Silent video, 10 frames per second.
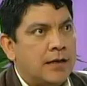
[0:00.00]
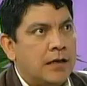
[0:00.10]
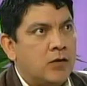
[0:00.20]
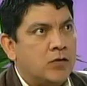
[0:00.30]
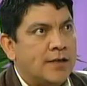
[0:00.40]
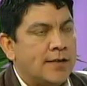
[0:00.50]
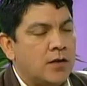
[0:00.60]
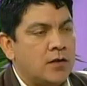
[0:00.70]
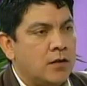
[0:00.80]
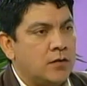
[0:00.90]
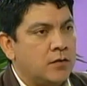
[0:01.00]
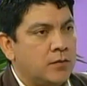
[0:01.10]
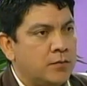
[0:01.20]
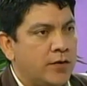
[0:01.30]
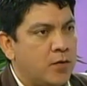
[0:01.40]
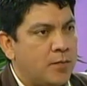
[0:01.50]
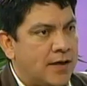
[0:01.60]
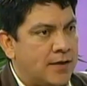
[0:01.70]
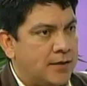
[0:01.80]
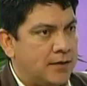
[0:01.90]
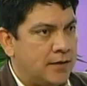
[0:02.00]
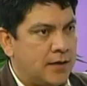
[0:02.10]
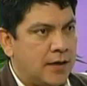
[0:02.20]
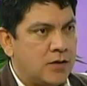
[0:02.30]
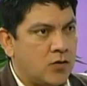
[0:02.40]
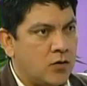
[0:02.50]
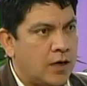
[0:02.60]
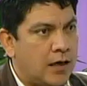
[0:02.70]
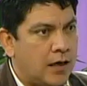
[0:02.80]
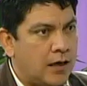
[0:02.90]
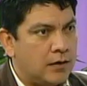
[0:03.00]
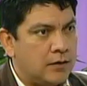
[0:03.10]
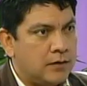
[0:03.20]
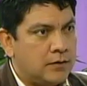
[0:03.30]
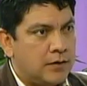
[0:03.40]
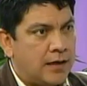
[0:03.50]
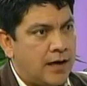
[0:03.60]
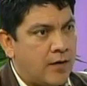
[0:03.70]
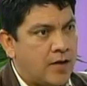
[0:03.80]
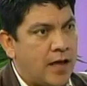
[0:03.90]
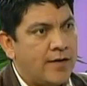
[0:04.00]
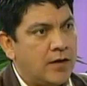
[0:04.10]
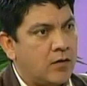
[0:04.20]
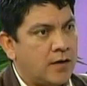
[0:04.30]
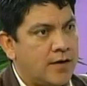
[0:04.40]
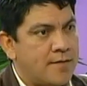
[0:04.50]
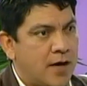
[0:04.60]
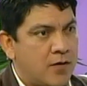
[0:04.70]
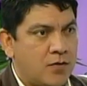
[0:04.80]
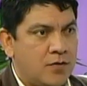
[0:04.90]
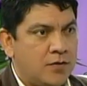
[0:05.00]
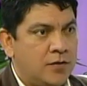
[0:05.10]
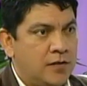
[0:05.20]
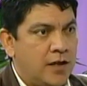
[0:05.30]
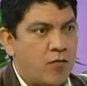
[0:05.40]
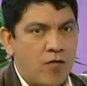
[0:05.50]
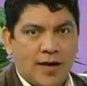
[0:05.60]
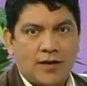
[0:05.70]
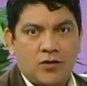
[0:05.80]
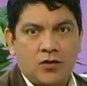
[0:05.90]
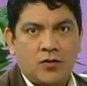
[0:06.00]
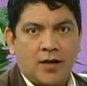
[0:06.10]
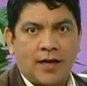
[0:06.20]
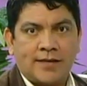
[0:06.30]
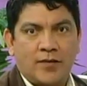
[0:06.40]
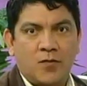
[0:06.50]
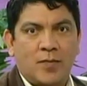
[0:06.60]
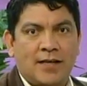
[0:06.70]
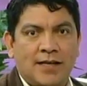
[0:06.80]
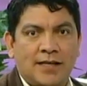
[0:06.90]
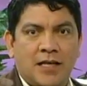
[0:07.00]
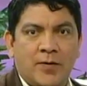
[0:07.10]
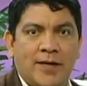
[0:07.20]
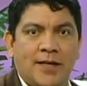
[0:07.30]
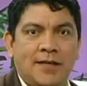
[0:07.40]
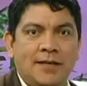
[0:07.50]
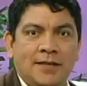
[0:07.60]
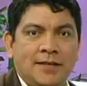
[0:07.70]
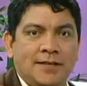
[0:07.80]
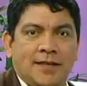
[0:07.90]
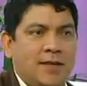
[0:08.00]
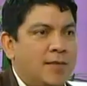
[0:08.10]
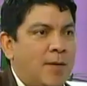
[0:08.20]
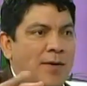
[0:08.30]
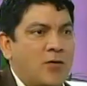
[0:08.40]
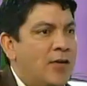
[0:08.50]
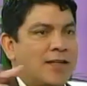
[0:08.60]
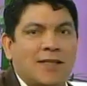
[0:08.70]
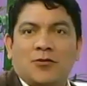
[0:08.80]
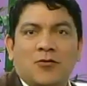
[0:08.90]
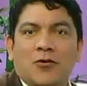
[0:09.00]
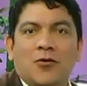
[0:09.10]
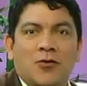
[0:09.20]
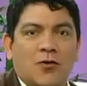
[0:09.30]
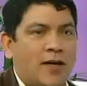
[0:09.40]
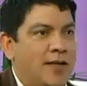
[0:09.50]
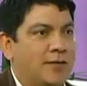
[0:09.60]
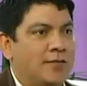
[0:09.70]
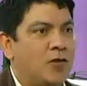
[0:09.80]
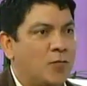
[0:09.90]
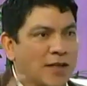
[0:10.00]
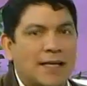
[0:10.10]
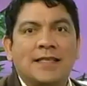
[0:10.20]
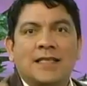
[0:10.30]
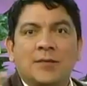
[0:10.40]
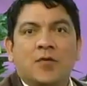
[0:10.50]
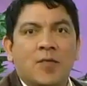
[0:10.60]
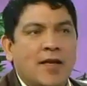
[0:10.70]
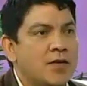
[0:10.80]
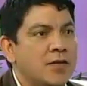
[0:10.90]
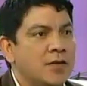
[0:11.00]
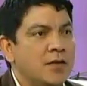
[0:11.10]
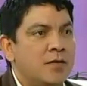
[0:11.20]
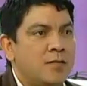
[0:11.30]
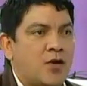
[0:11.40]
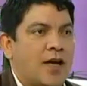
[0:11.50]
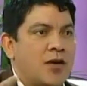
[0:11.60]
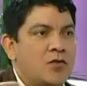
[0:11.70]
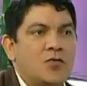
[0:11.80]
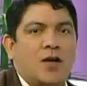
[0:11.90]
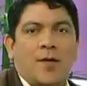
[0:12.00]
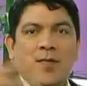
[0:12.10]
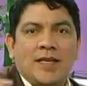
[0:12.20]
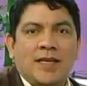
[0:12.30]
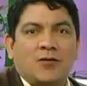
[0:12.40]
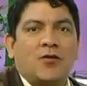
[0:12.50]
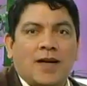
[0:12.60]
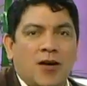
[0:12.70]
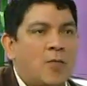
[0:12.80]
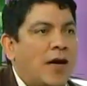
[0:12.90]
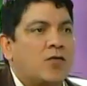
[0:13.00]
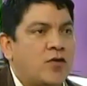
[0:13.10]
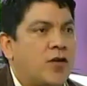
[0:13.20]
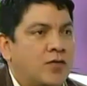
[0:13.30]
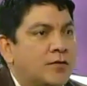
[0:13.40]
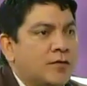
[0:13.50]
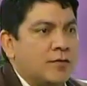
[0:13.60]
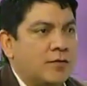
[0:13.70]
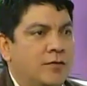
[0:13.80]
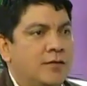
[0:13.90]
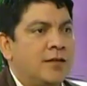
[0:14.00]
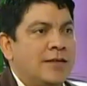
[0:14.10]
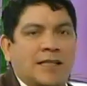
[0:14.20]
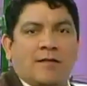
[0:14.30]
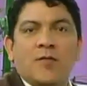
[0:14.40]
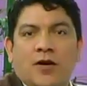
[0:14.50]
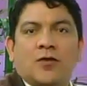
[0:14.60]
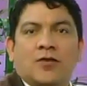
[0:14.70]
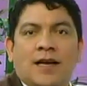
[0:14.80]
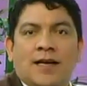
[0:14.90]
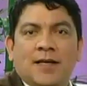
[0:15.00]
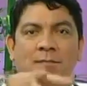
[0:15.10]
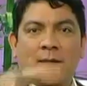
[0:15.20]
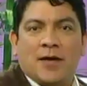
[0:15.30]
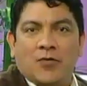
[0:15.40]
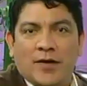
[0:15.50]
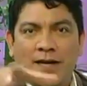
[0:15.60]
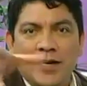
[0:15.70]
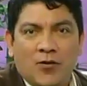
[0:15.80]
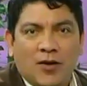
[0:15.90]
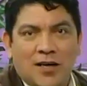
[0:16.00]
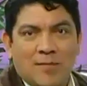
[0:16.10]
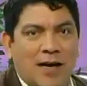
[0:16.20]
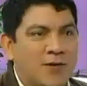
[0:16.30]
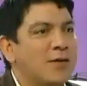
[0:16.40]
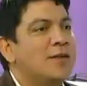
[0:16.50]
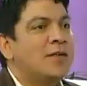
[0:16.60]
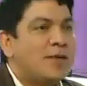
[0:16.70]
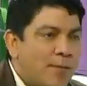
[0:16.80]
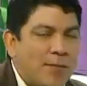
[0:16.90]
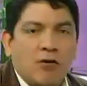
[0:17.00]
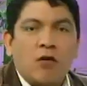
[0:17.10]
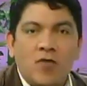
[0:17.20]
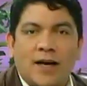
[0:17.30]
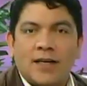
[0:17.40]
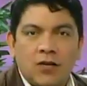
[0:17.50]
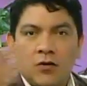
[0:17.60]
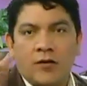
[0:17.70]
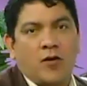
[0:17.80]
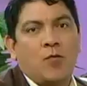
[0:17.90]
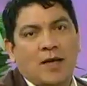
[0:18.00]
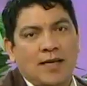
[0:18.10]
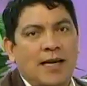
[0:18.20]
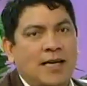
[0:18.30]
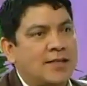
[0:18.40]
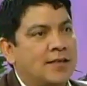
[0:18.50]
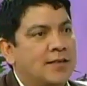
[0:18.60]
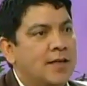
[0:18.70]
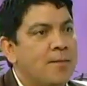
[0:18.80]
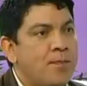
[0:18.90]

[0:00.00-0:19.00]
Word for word: los deseos de los, de los padres en relación a, las Navidades y los Reyes Magos es una gestión que hacen los padres a través de Papá Noel, Santo Claus o los Reyes. Los padres están de por medio porque ayudan a pedir esos regalos para los niños. Eso. Ya sabemos que lo trae Papá Noel y los Reyes y Magos. los Reyes Magos. Pero es una gestión que los padres hacen, ¿sí?